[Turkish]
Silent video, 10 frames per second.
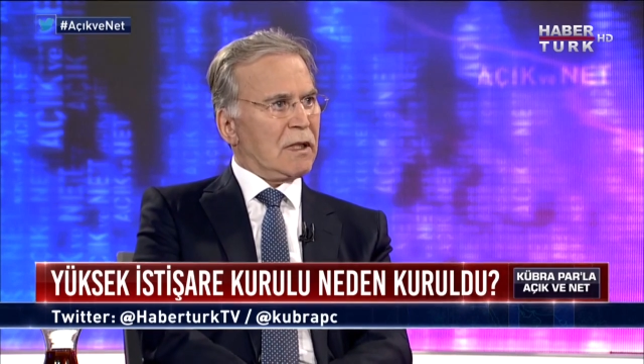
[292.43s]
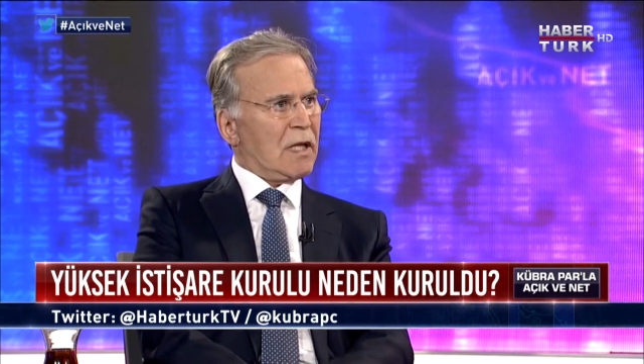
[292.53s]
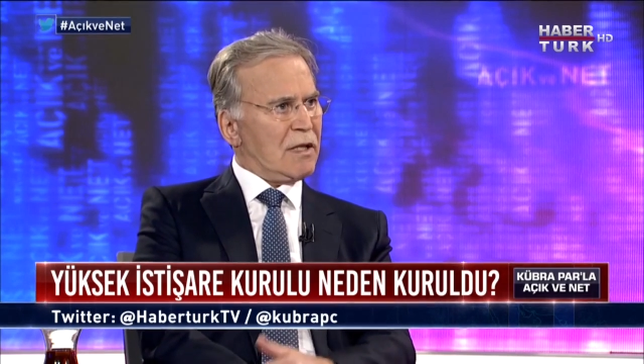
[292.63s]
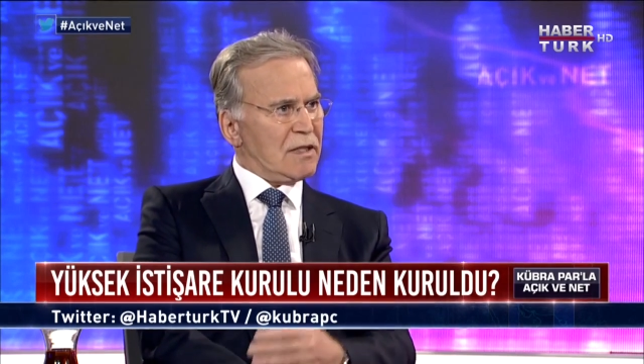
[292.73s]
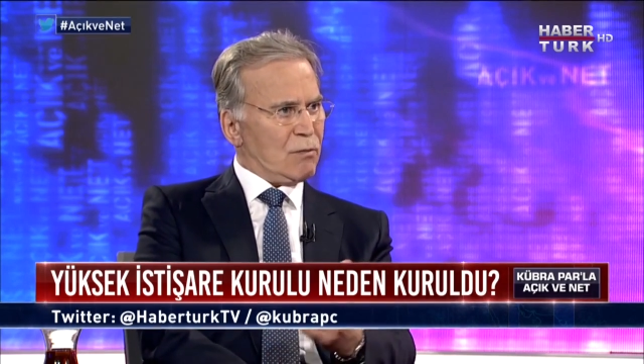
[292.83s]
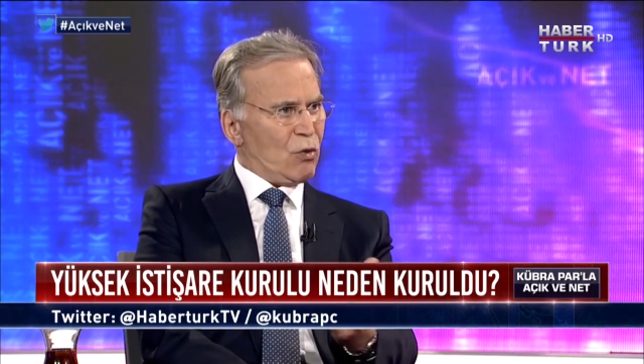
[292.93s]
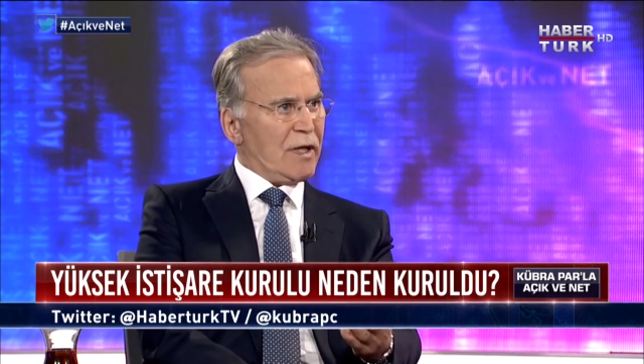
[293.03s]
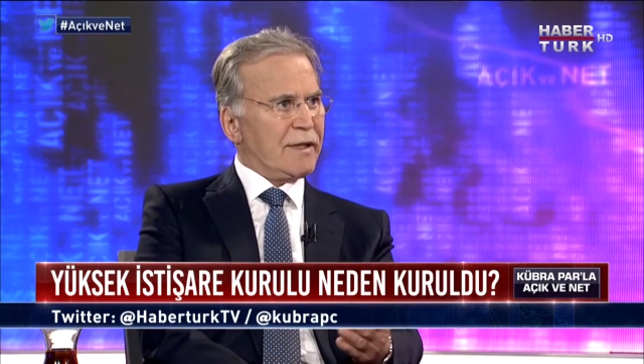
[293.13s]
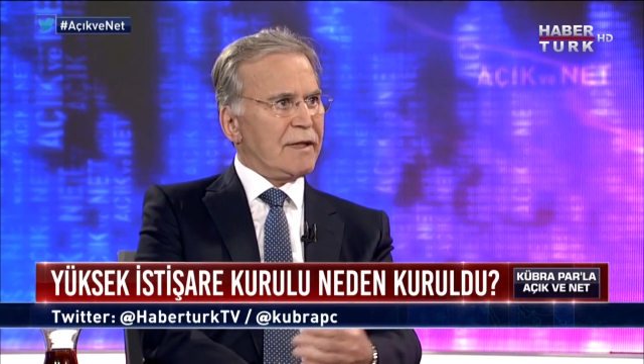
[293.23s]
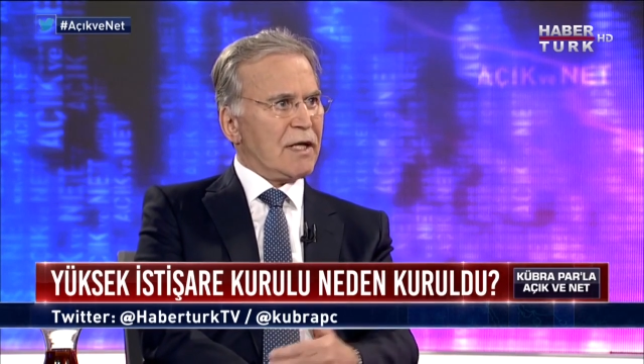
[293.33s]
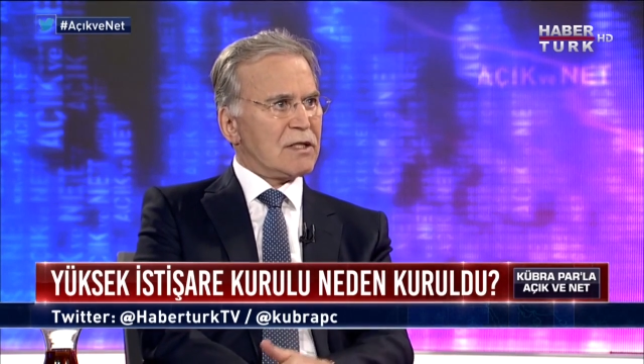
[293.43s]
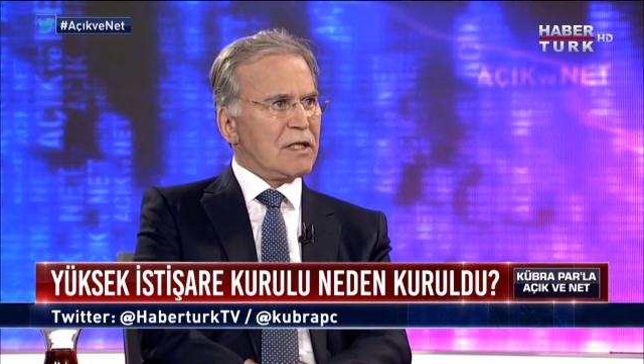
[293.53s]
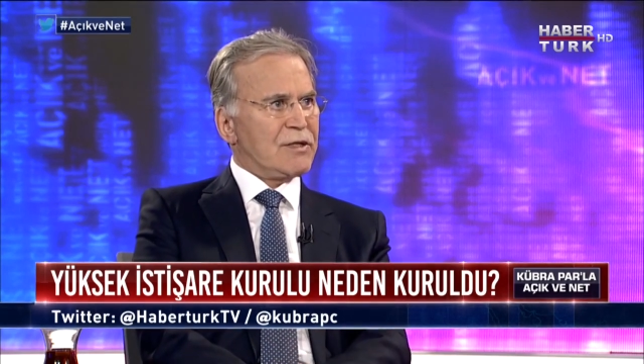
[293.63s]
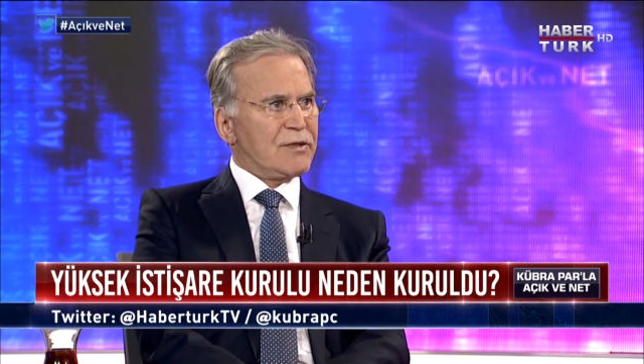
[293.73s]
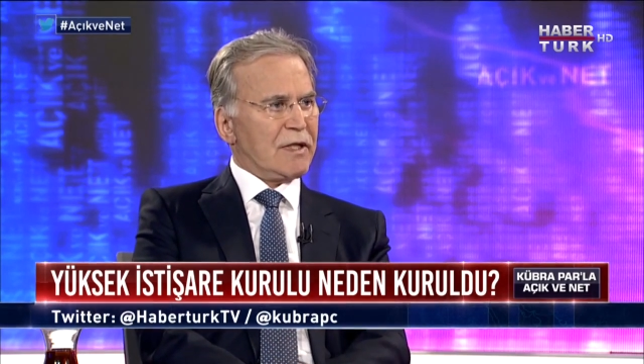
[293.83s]
Kendisi buna ihtiyaç
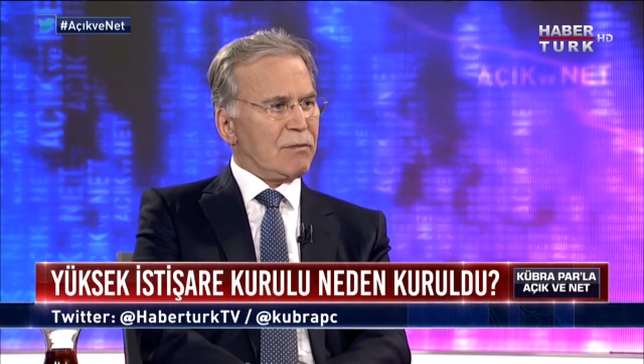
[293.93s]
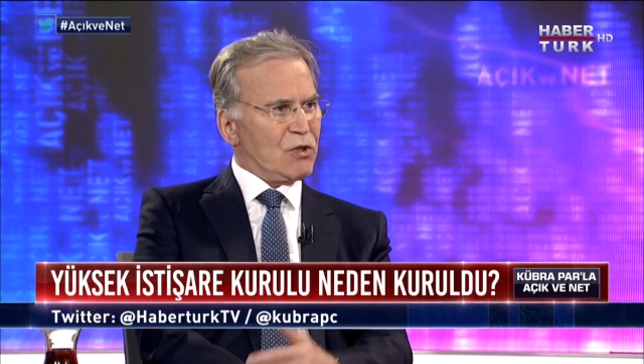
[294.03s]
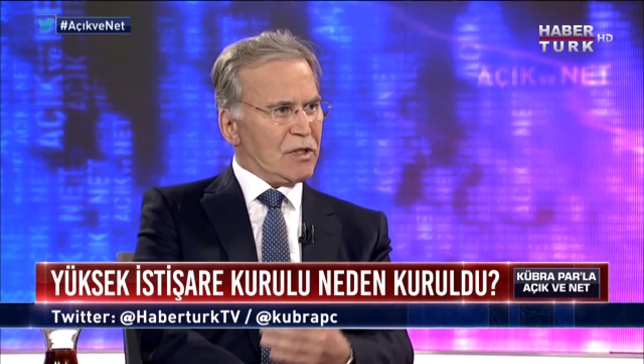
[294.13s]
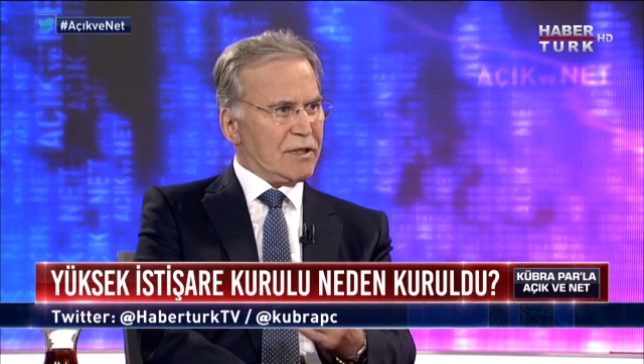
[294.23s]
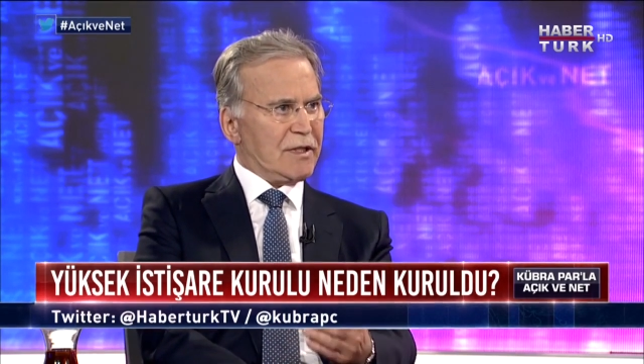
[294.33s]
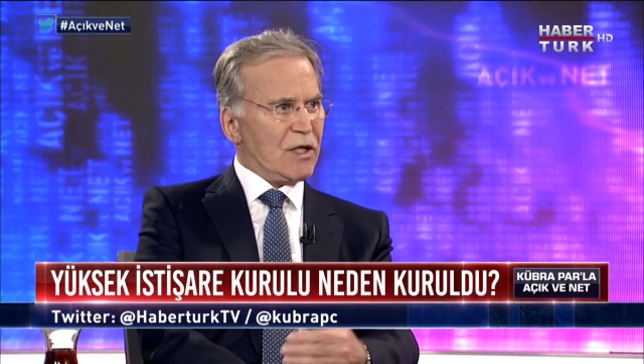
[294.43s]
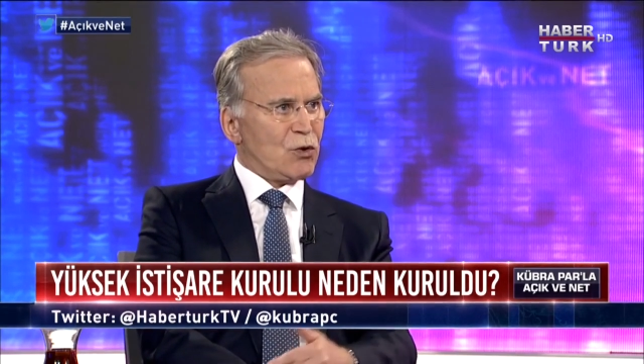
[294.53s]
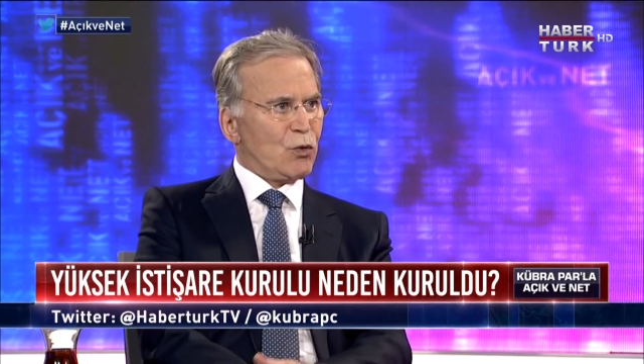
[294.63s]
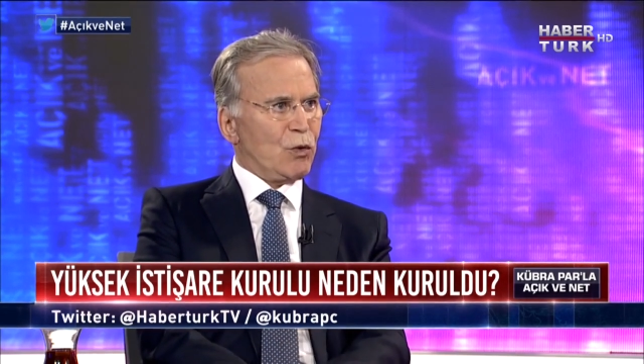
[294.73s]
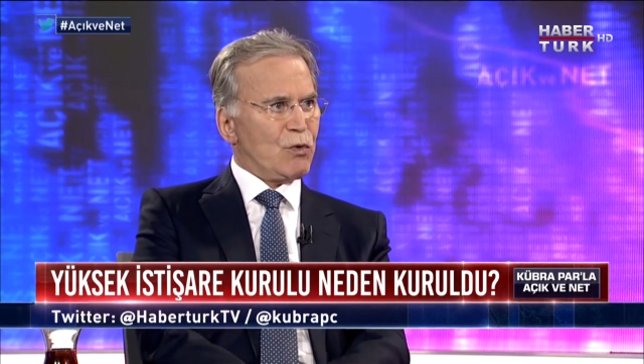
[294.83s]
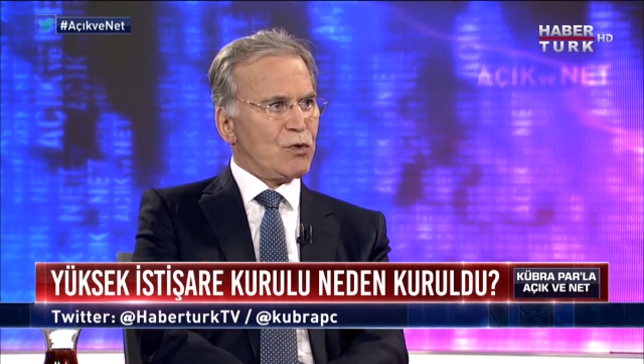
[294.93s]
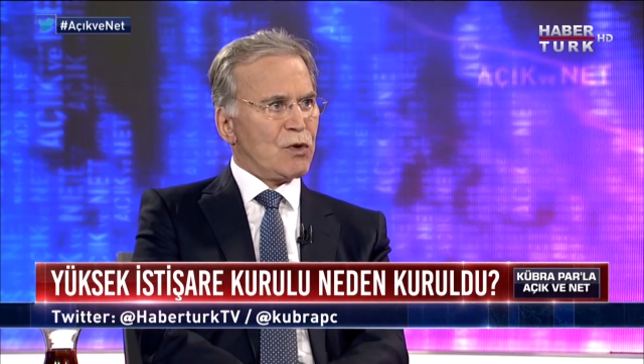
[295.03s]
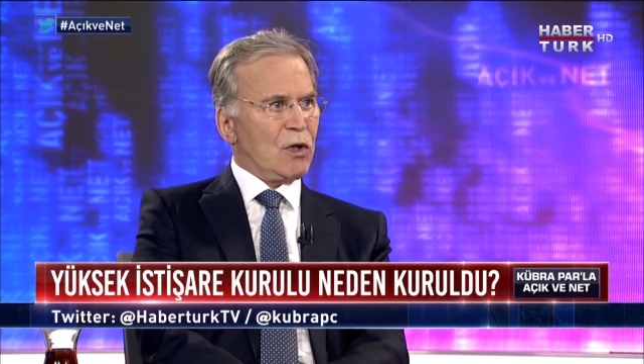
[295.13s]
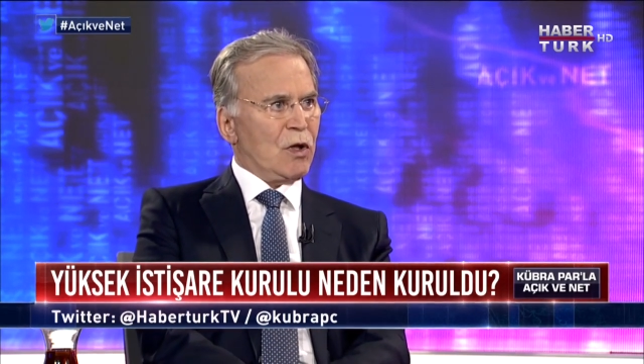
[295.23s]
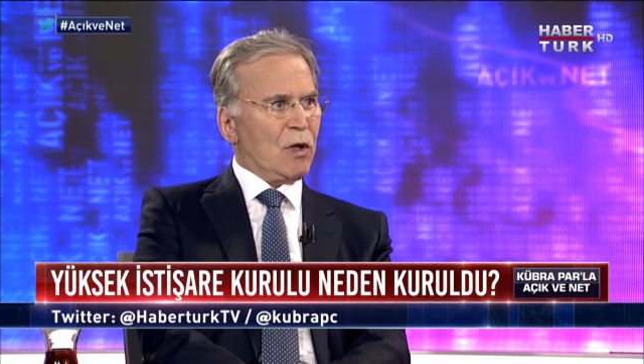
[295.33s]
hissetmiş, ihtiyaç
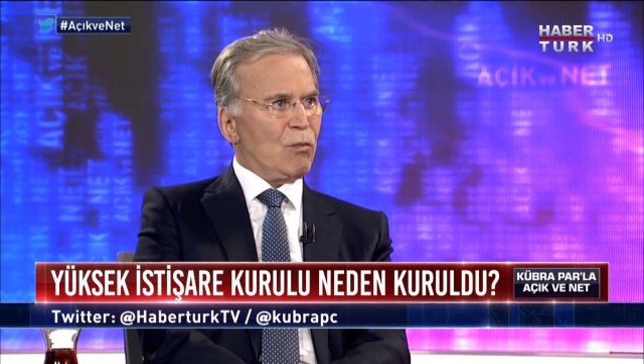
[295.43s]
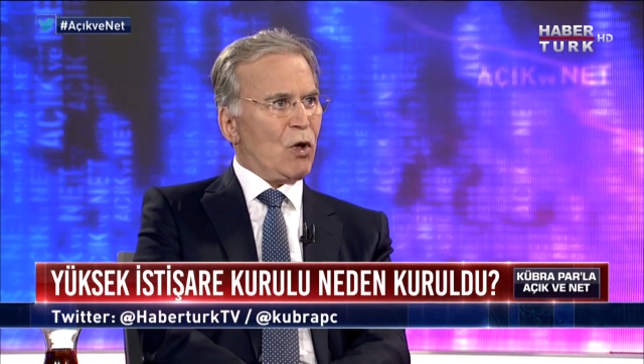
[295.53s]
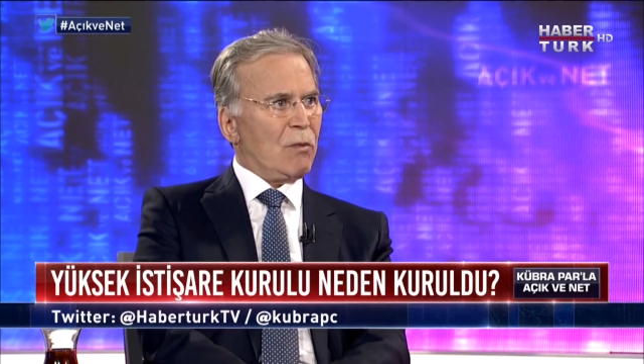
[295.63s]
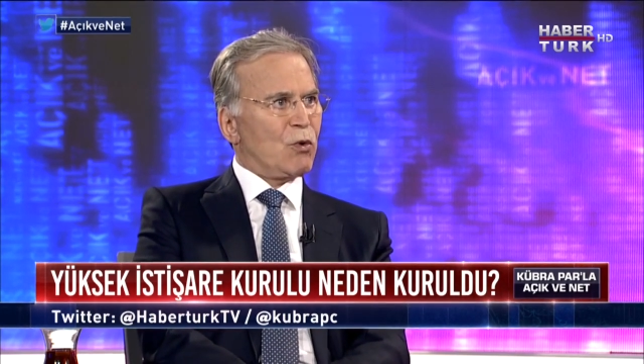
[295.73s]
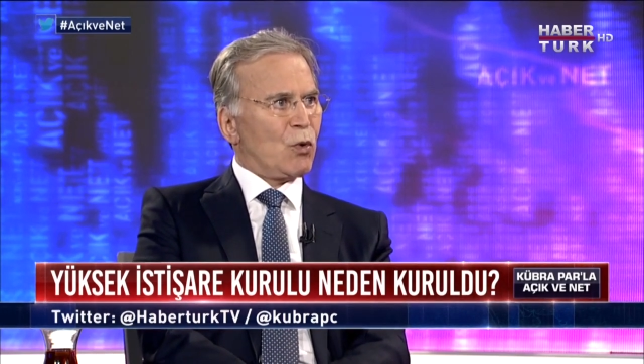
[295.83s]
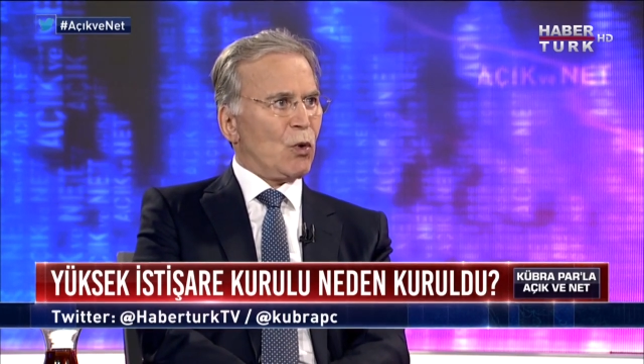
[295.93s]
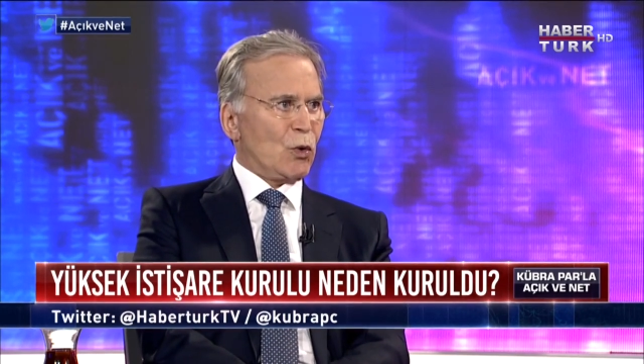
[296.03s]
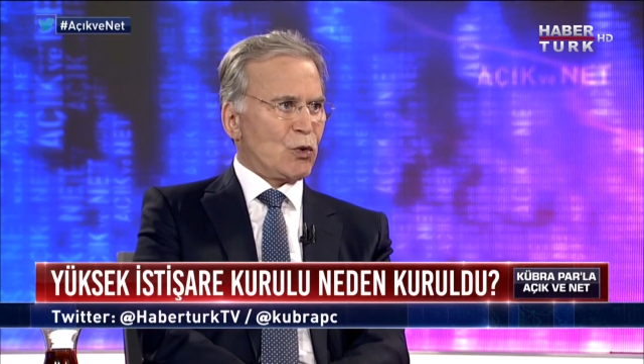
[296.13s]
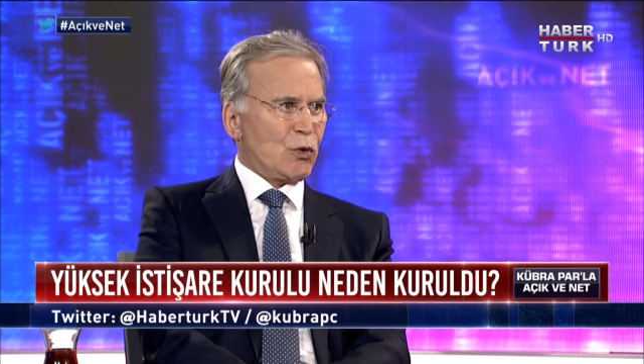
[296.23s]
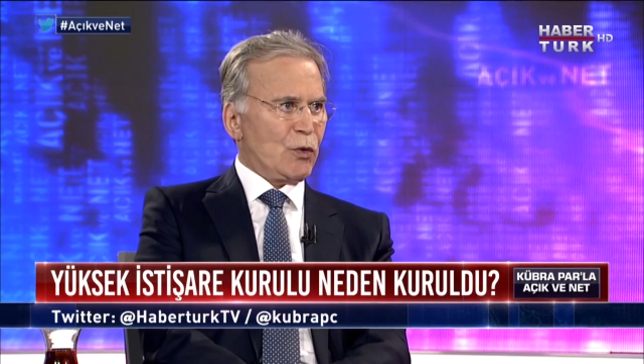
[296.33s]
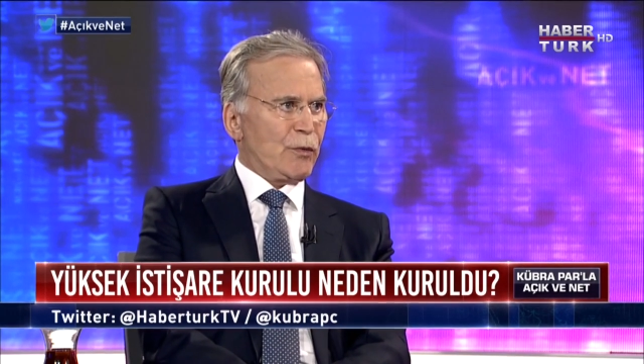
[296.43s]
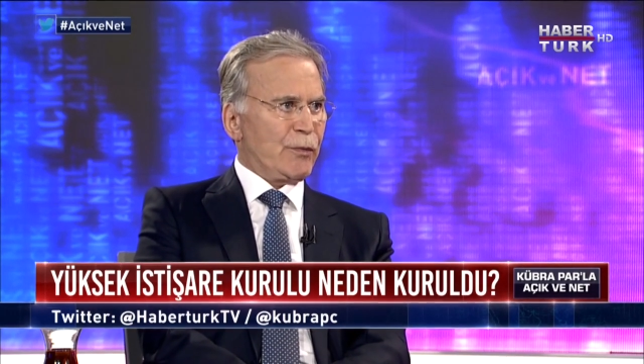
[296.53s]
duymuş. Böyle bir kuru oluştu.